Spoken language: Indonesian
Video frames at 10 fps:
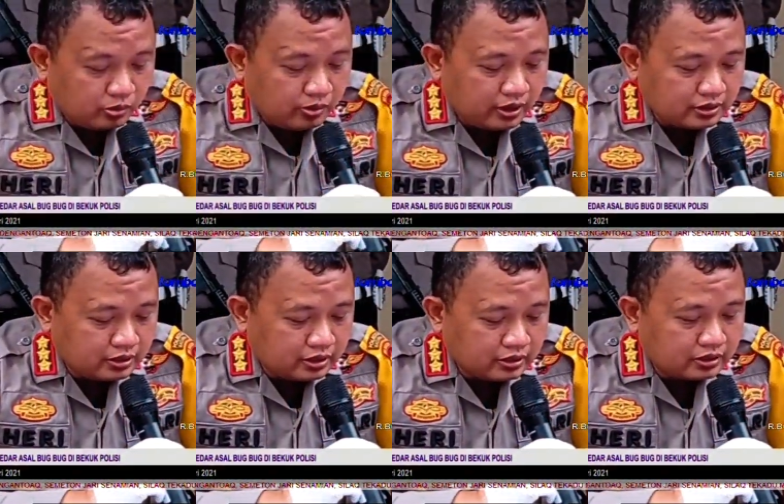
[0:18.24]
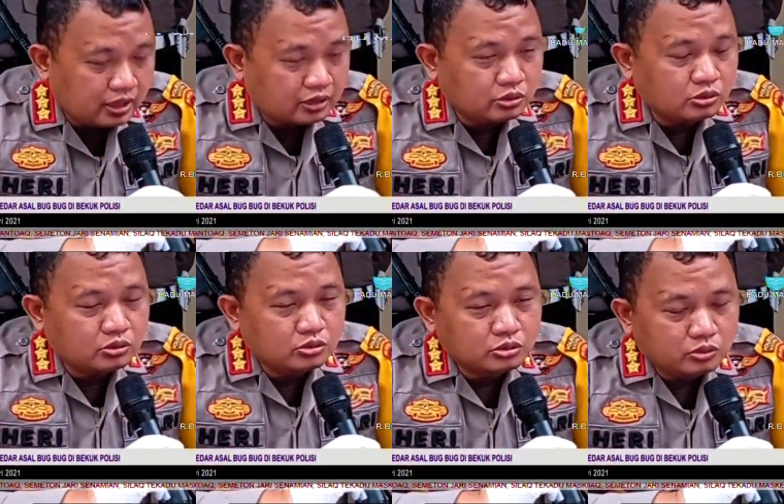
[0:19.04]
pria asal dusun Bukbuk
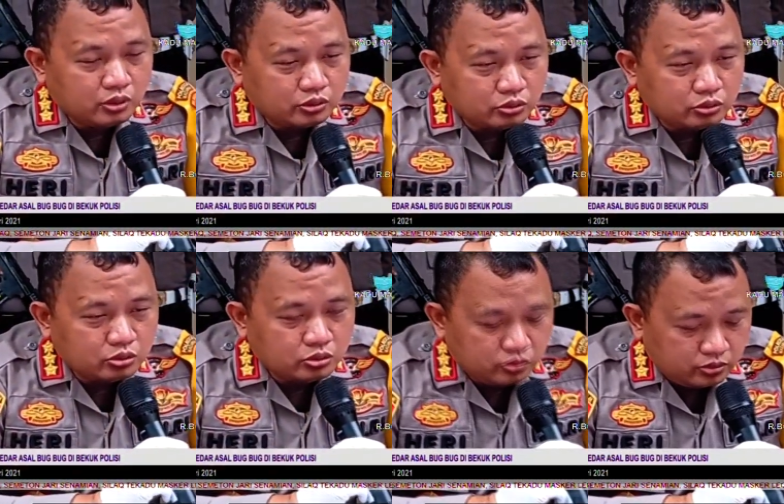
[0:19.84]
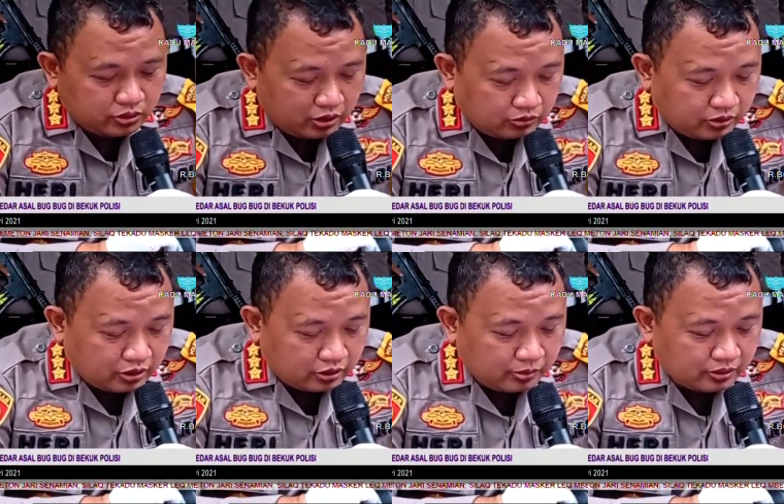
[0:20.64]
desa Bukbuk kecamatan Lisar
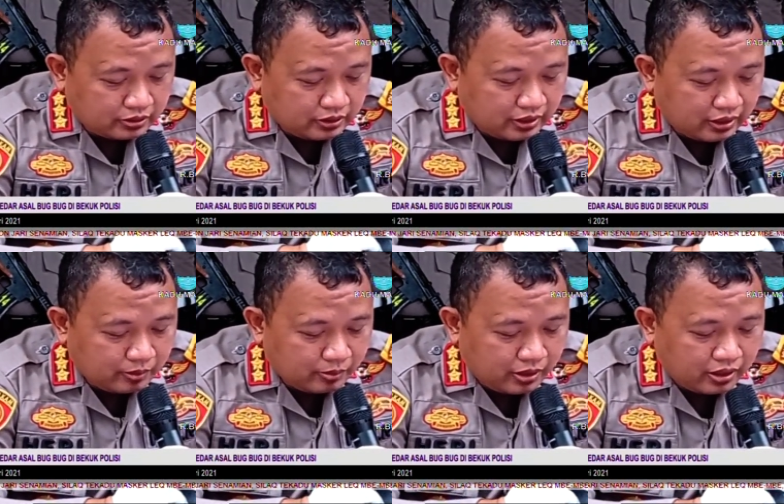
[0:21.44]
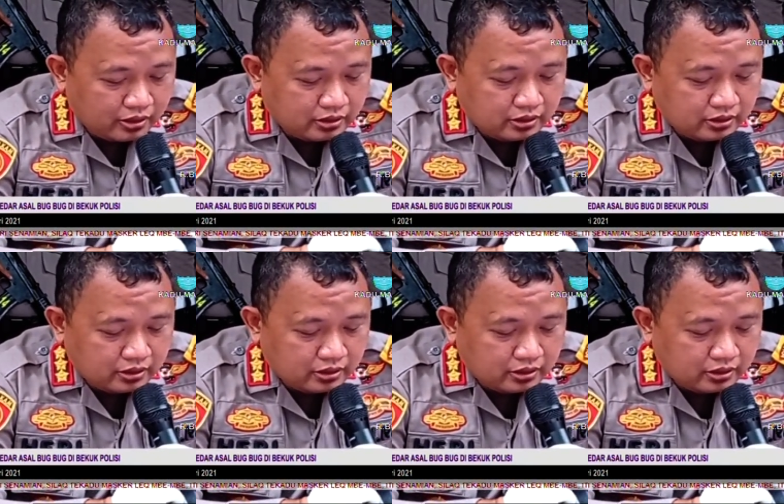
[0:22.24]
Kabupaten Lombok Barat ini